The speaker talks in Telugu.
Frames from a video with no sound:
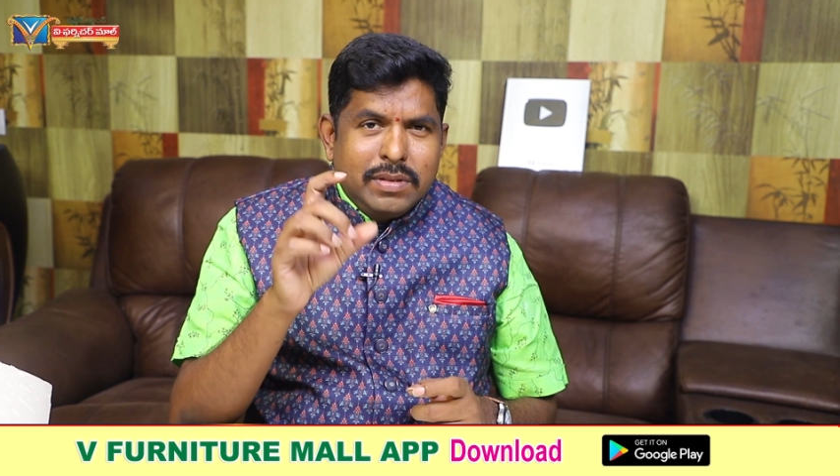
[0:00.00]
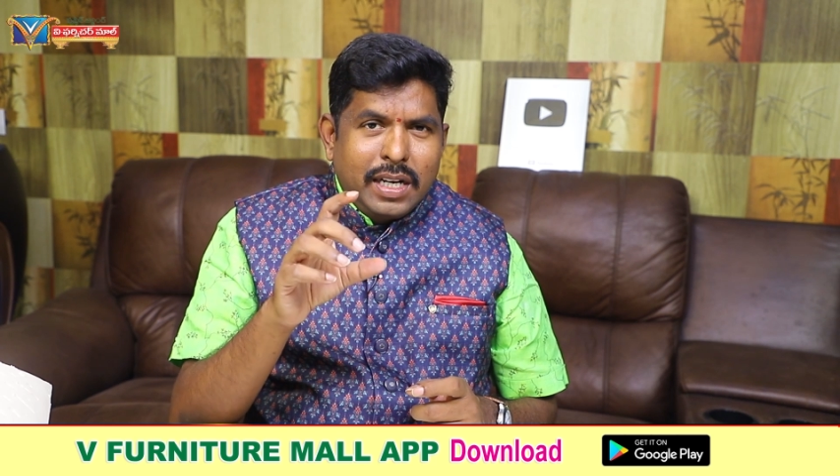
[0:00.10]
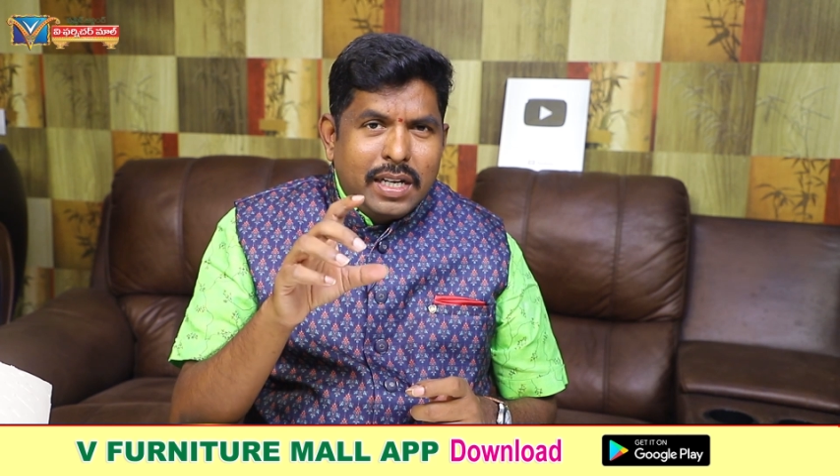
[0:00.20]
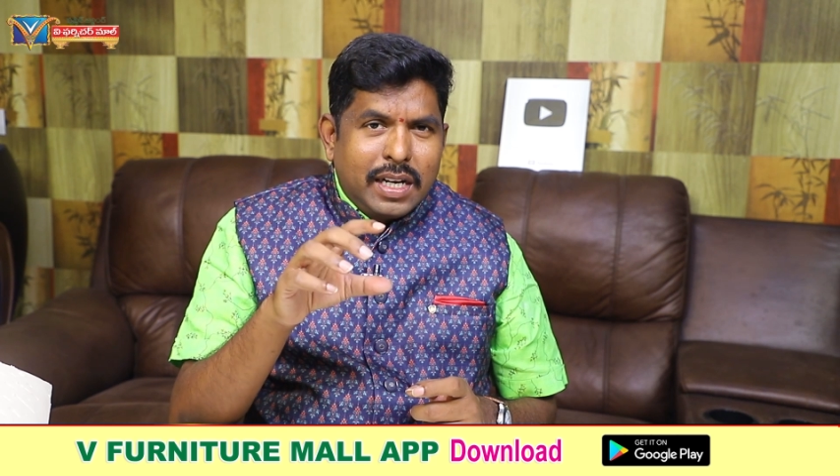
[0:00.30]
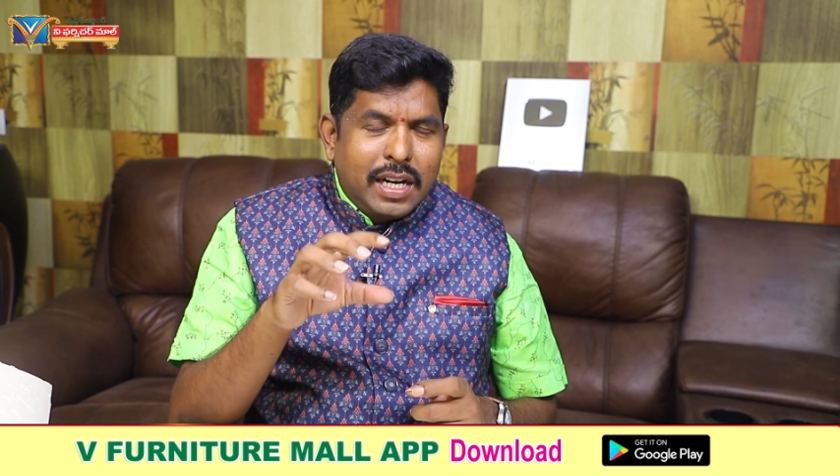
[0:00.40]

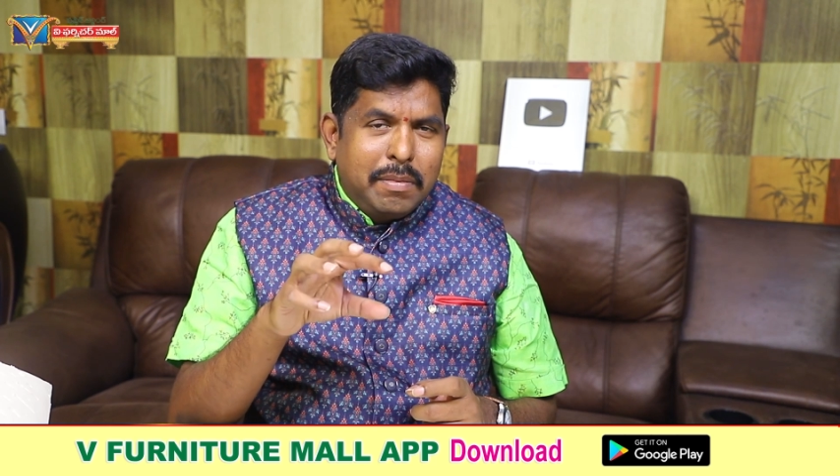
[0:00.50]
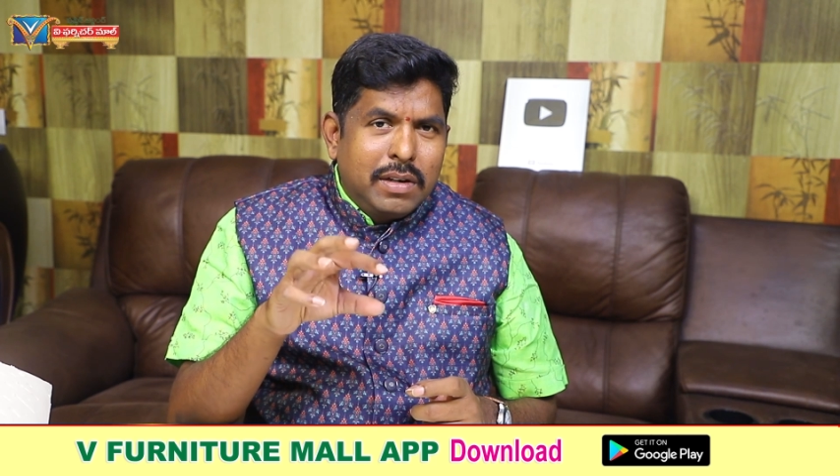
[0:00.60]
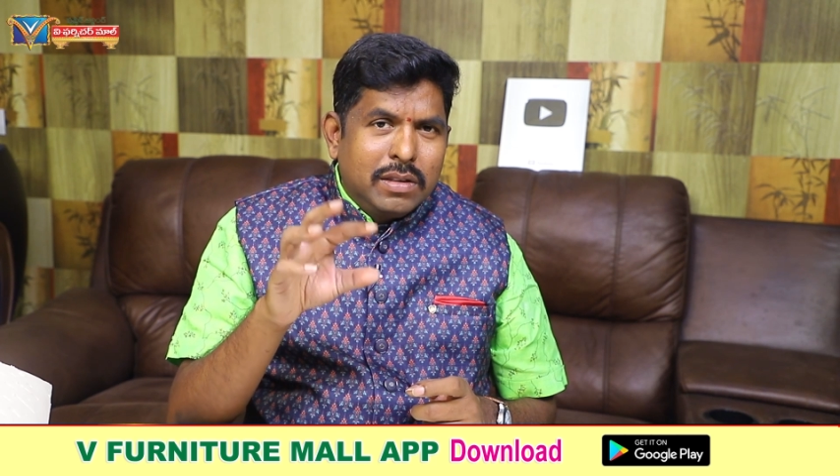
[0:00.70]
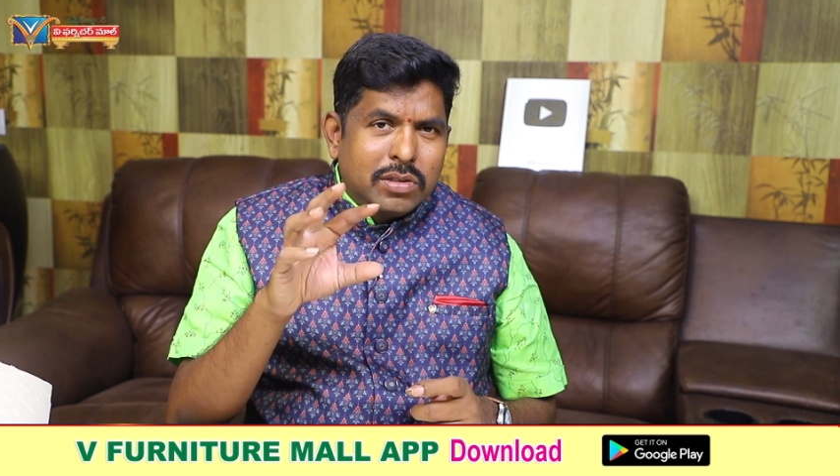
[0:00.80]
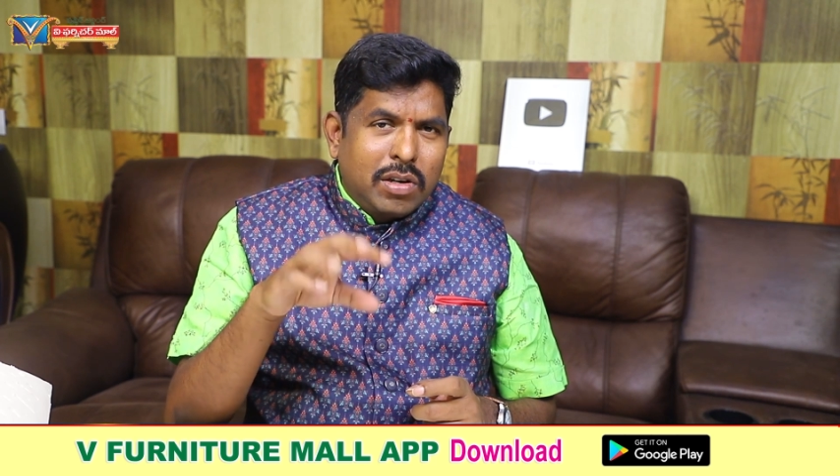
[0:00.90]
సరిగా
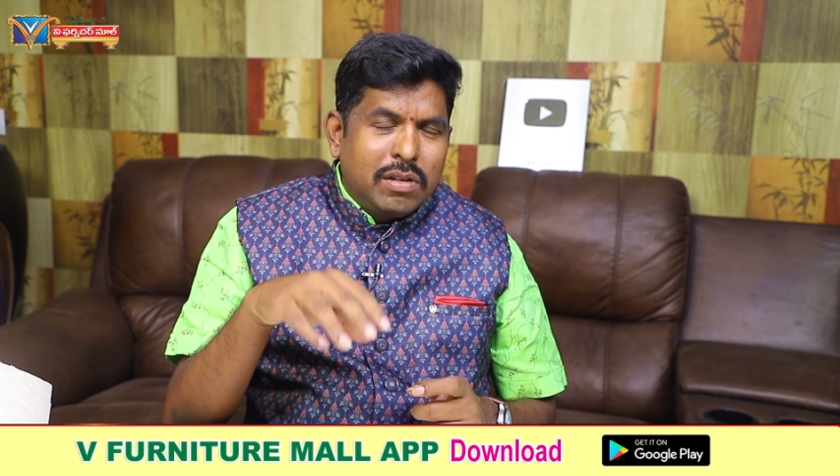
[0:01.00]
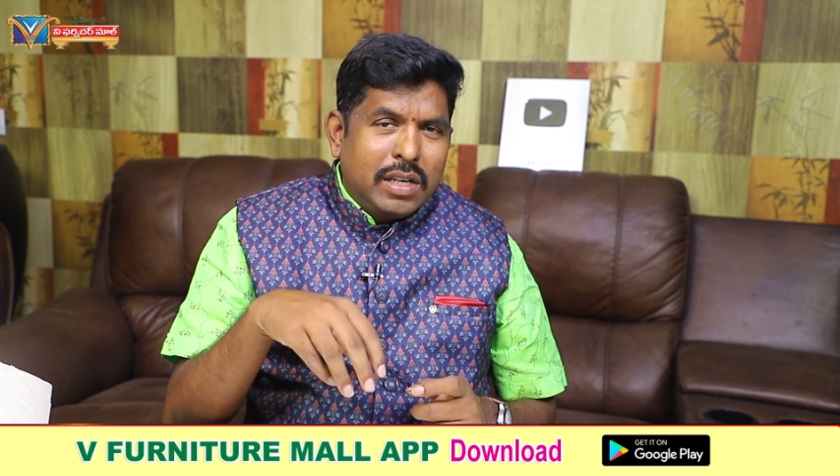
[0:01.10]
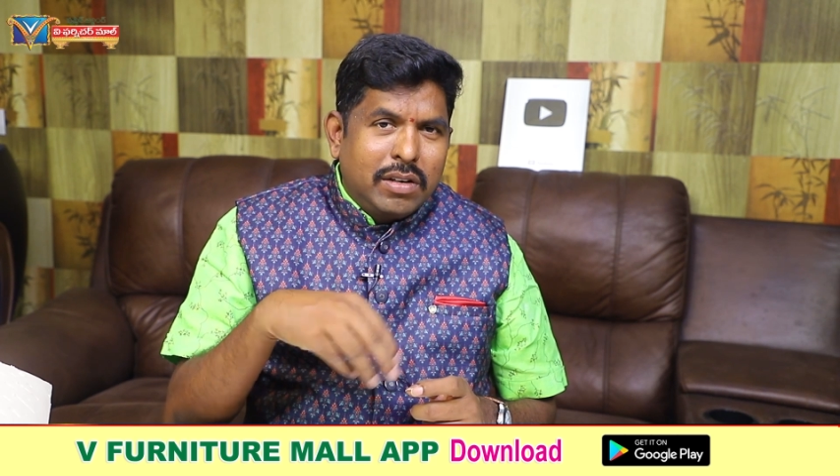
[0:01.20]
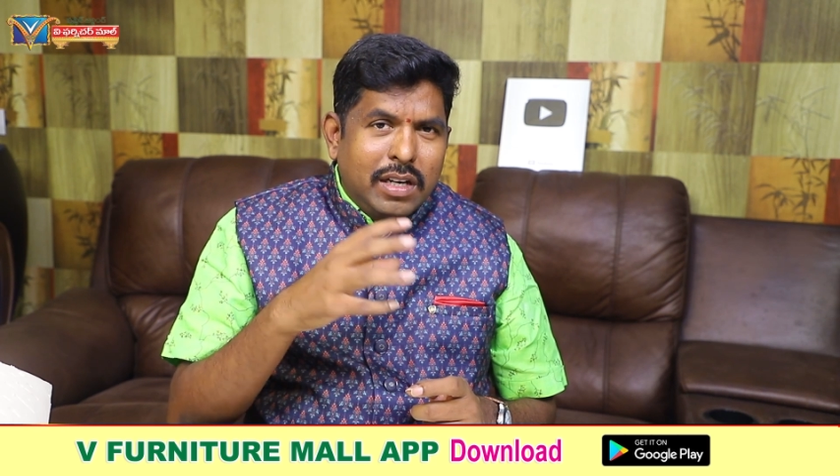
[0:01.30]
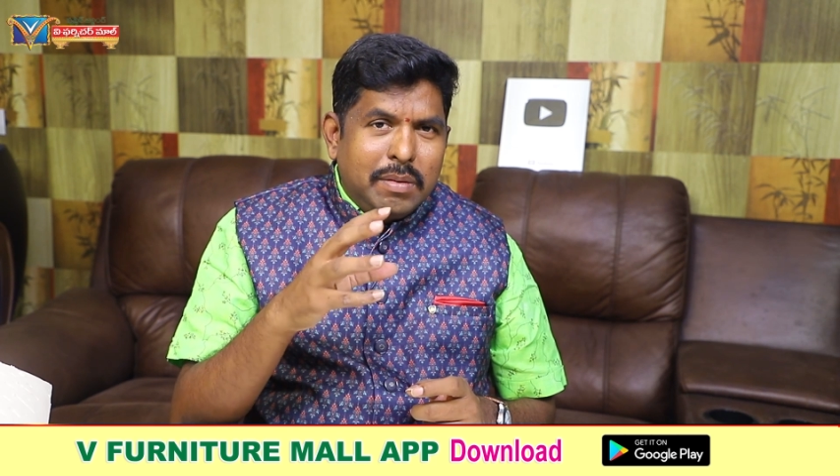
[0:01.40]
కనబడవు సగం
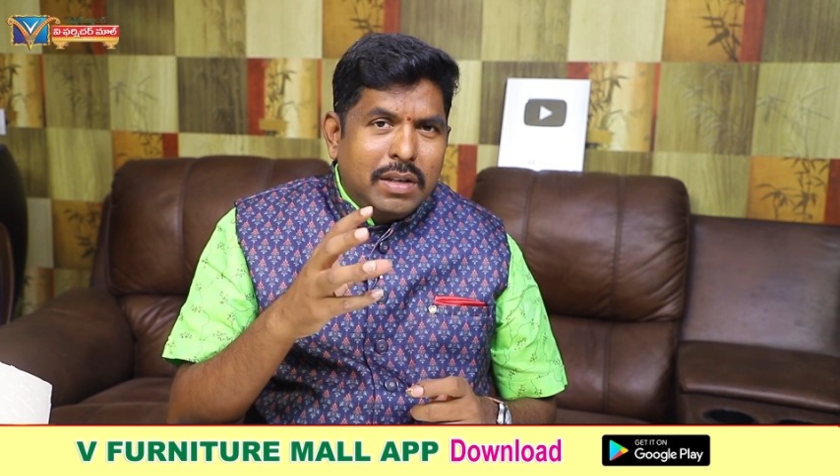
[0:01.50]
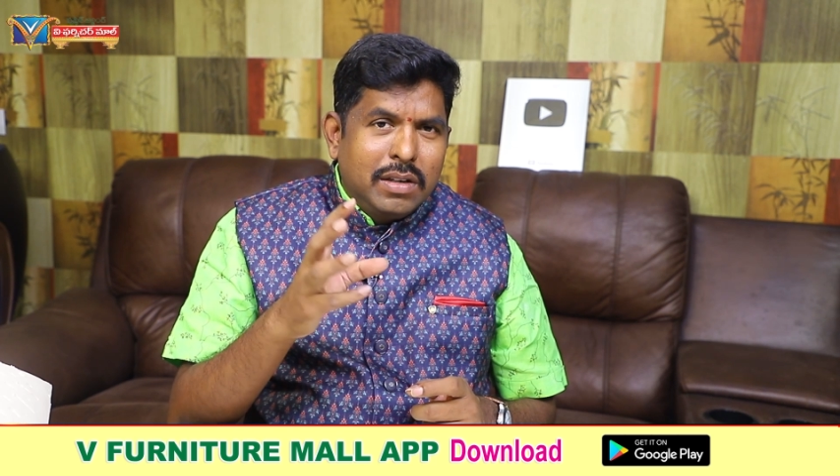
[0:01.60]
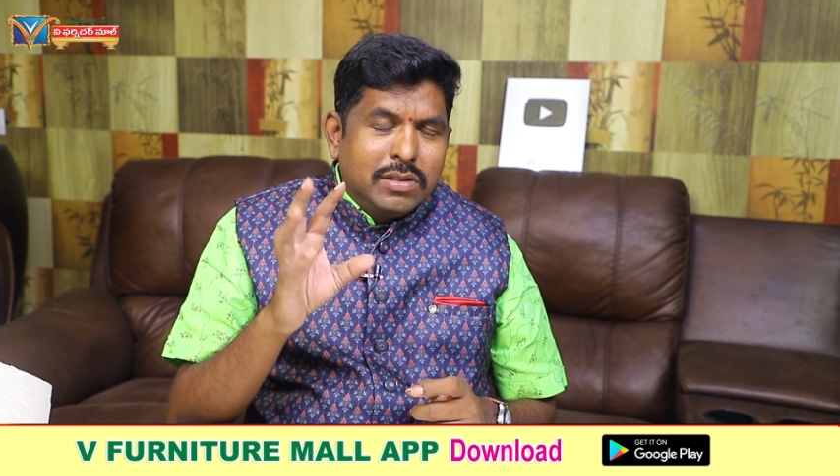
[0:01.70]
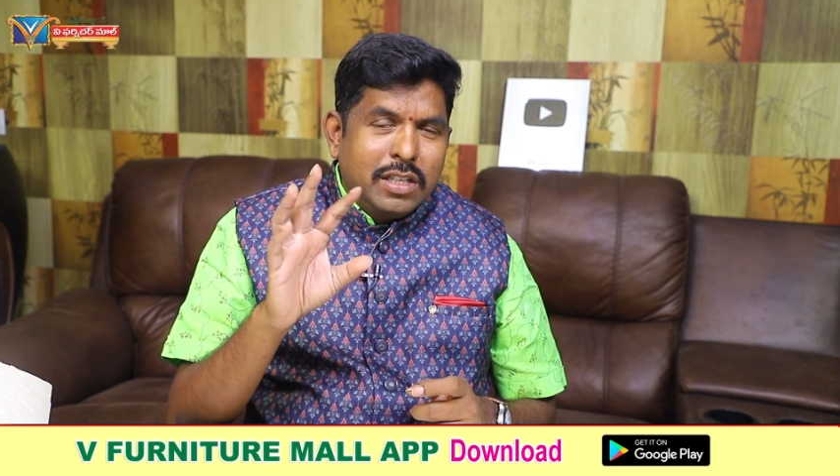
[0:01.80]
అడ్వర్టైజ్మెంట్లో